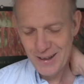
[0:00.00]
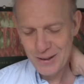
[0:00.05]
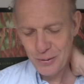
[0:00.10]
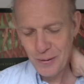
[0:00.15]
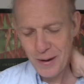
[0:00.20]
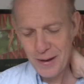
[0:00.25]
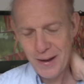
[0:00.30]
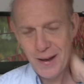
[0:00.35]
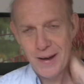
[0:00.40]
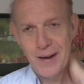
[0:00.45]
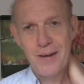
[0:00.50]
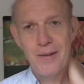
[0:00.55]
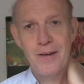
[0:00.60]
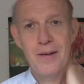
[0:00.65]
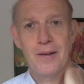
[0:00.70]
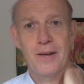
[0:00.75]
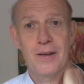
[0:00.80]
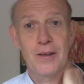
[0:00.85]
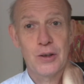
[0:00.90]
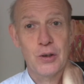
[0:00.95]
zu einer
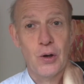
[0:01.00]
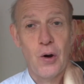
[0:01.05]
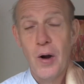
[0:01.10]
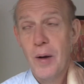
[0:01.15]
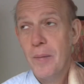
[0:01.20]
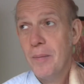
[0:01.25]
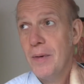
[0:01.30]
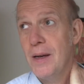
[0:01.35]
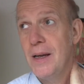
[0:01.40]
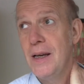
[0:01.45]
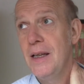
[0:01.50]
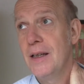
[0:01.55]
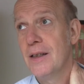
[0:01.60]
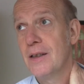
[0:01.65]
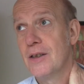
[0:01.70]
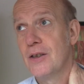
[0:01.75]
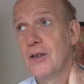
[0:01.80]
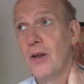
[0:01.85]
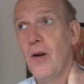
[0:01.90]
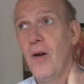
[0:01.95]
geträumten
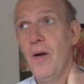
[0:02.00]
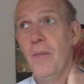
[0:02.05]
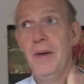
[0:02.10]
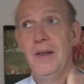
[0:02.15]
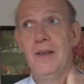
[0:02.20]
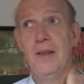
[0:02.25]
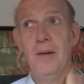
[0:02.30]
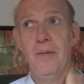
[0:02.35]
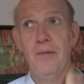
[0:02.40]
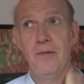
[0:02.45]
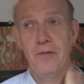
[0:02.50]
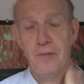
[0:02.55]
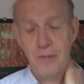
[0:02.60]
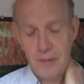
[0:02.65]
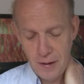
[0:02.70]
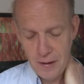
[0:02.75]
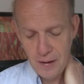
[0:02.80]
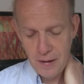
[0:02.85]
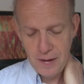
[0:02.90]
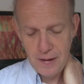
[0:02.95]
Liaison mit dem
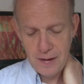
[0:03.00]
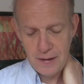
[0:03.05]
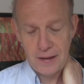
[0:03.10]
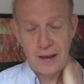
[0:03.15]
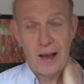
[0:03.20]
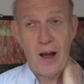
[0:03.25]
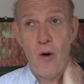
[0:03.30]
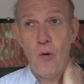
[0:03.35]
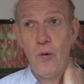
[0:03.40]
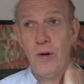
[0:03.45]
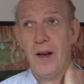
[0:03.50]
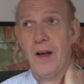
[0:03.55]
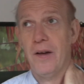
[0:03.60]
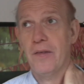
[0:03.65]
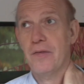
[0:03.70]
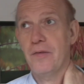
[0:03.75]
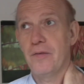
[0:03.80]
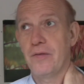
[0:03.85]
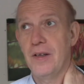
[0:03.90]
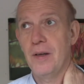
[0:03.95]

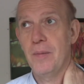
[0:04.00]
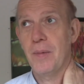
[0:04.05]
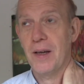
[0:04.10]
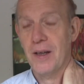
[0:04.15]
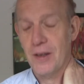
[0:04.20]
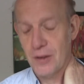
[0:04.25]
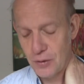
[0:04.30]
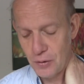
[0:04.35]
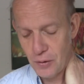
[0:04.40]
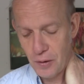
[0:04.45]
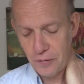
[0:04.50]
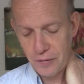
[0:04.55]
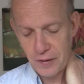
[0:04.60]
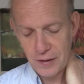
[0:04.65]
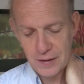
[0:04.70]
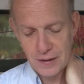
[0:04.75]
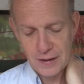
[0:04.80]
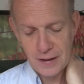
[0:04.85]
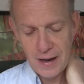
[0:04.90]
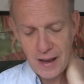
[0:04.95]
grauenhaften Filmregisseur
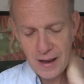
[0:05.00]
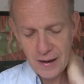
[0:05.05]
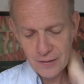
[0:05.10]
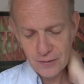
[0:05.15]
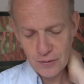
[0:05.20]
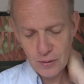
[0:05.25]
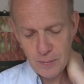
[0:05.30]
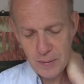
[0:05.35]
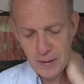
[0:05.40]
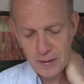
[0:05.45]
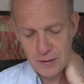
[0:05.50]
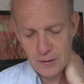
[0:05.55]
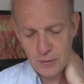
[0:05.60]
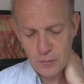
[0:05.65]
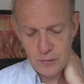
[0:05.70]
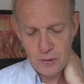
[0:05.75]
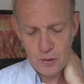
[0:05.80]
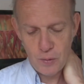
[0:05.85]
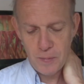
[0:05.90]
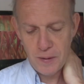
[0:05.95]
Fritz Lang, zumindest
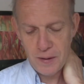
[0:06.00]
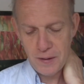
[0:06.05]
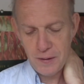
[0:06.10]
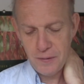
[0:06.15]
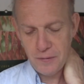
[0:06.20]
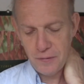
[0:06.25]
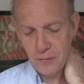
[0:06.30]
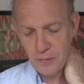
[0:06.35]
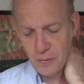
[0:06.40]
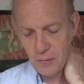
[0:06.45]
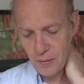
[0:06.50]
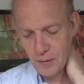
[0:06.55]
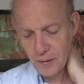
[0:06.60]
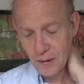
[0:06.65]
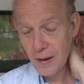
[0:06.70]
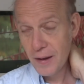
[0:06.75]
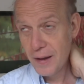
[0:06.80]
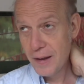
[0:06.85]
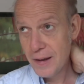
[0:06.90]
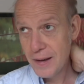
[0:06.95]
so die
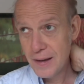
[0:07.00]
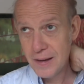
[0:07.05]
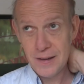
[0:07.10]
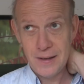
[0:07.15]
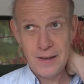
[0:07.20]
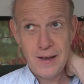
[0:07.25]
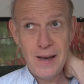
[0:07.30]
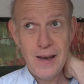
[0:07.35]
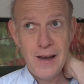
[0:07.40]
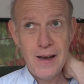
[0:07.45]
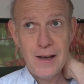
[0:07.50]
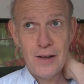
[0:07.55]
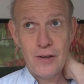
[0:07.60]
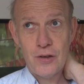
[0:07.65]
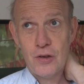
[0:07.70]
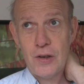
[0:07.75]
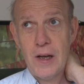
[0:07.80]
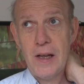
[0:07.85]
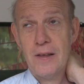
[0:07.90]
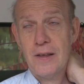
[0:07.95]
Überlieferung, der
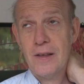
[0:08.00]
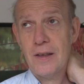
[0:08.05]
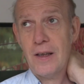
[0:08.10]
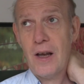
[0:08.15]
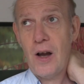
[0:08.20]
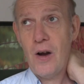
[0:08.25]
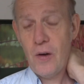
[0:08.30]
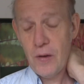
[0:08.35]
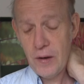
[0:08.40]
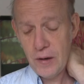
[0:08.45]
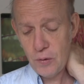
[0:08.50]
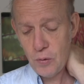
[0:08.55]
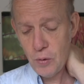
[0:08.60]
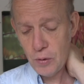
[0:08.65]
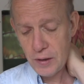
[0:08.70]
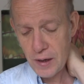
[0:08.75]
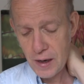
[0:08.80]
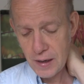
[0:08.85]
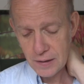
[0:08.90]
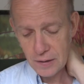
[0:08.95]
stellt sich auch in
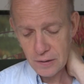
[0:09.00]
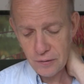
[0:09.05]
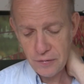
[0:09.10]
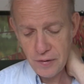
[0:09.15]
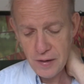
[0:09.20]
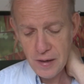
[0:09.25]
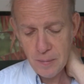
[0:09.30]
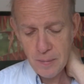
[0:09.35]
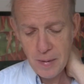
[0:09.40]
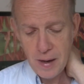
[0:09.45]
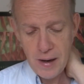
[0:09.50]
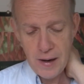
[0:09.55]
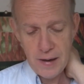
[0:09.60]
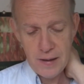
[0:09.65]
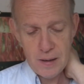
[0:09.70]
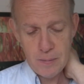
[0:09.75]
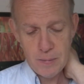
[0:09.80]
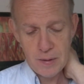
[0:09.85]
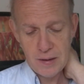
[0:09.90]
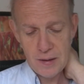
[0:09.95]
Godards Film
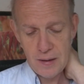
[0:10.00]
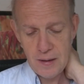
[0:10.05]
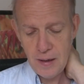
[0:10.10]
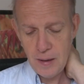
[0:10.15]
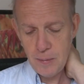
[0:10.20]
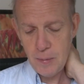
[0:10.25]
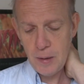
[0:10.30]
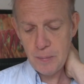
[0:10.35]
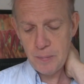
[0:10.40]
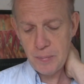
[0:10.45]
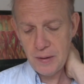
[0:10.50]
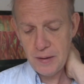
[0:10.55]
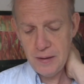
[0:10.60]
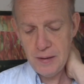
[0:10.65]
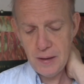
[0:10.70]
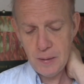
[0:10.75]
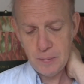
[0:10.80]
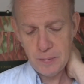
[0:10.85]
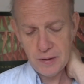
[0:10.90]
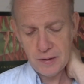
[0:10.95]
ein. Nämlich in Les
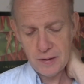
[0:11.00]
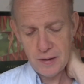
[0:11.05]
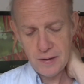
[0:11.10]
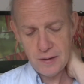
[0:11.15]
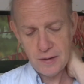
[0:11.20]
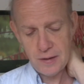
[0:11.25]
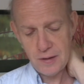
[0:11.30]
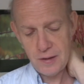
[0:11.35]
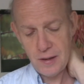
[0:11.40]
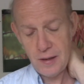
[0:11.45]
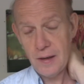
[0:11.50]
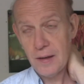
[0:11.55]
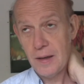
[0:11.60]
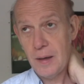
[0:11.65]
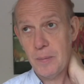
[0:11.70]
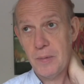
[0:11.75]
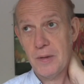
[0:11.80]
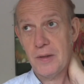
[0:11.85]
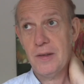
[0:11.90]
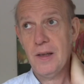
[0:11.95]
Mépris gibt es, eine,
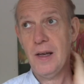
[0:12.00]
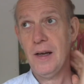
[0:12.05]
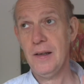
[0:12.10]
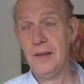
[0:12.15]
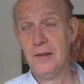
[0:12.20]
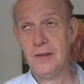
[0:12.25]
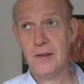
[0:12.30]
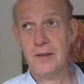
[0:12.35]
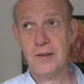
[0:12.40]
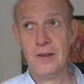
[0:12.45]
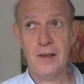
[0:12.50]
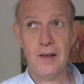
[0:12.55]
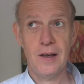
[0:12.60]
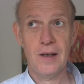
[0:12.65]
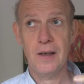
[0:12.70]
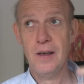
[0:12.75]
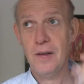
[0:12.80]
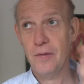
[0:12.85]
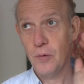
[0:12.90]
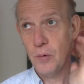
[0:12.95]
gibt es ja diese
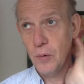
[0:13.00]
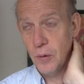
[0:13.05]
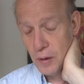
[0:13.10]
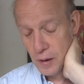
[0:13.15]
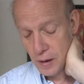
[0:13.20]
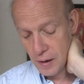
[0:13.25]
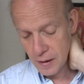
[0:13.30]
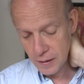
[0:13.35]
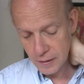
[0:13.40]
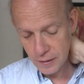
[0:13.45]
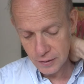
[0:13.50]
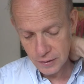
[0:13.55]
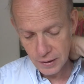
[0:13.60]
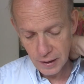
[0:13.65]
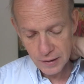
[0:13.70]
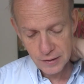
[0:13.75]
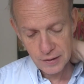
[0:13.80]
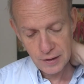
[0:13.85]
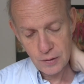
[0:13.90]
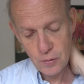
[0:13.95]
Szenerie, wo die
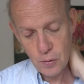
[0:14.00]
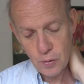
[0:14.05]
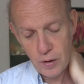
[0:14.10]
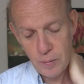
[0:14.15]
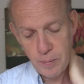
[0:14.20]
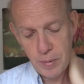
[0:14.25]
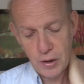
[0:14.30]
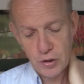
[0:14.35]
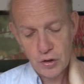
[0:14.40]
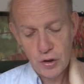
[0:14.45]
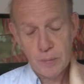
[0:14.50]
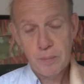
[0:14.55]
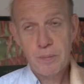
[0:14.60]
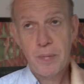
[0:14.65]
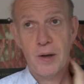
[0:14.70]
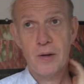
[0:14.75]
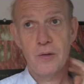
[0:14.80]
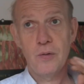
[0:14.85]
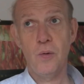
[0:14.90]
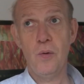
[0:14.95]
Sexikone Brigitte
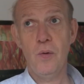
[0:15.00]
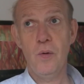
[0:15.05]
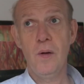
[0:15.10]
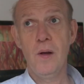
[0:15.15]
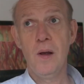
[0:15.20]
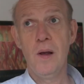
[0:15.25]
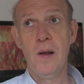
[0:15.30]
Bardot